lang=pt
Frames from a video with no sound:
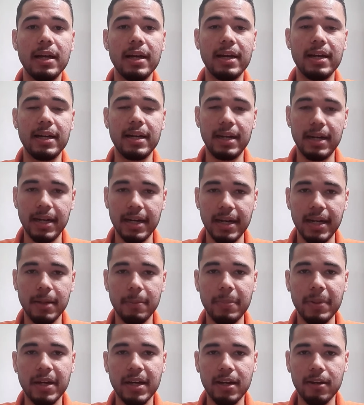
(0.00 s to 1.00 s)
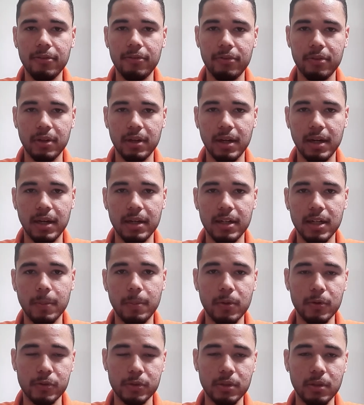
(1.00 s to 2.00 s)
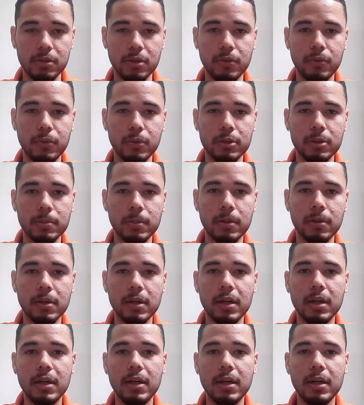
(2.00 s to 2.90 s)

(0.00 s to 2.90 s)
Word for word: era a LPF, a Liga Profissional de Futebol,